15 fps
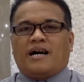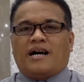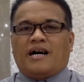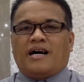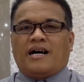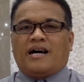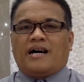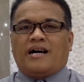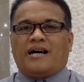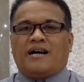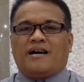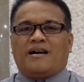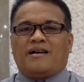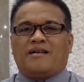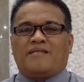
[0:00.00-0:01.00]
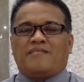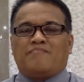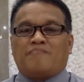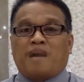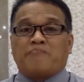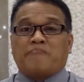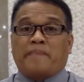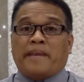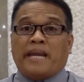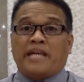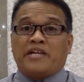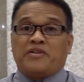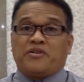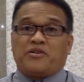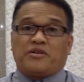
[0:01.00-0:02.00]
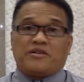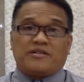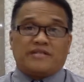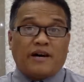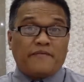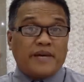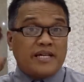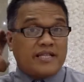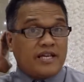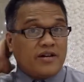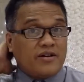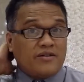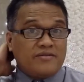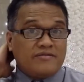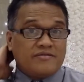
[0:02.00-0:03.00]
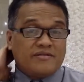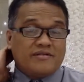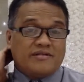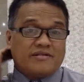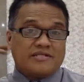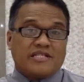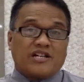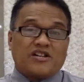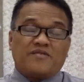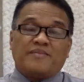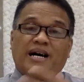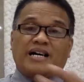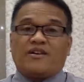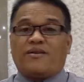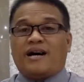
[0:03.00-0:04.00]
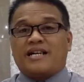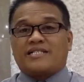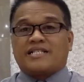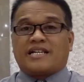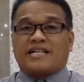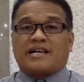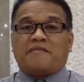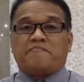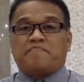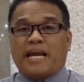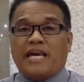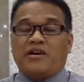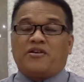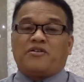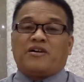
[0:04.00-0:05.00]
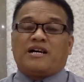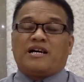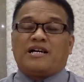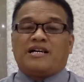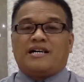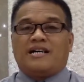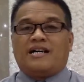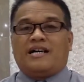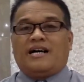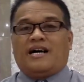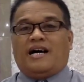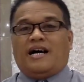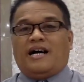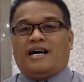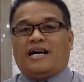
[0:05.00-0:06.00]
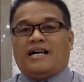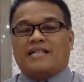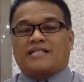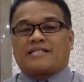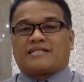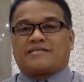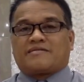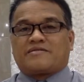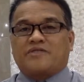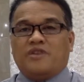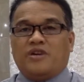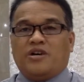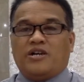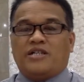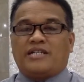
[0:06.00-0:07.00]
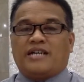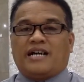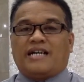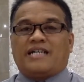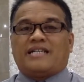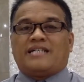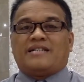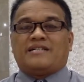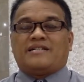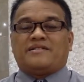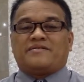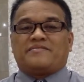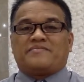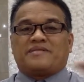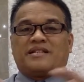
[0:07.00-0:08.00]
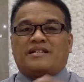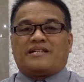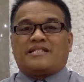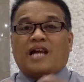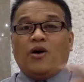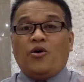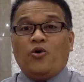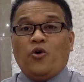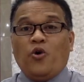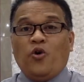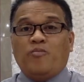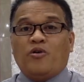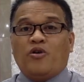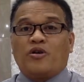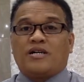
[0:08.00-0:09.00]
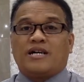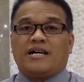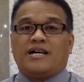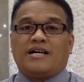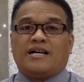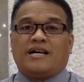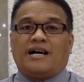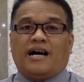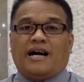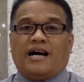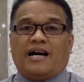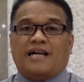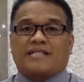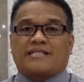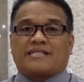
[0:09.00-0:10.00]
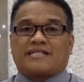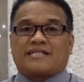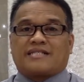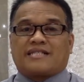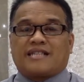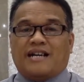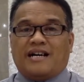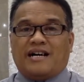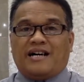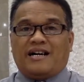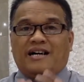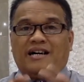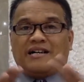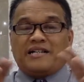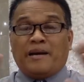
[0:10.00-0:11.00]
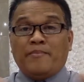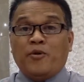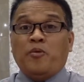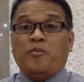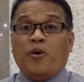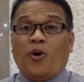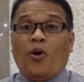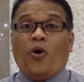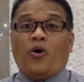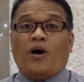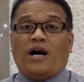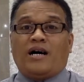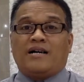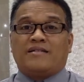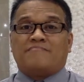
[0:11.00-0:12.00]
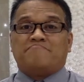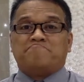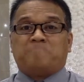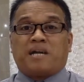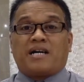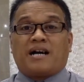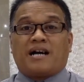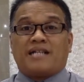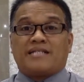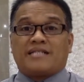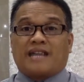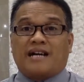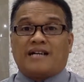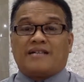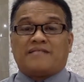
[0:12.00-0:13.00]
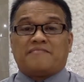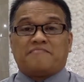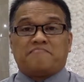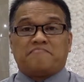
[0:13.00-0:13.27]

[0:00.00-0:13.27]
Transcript: uh, ah, magpapalayok na video na gumagawa siya ng palayok at doon ay nahuhubog at uh, nabubuo ang magagandang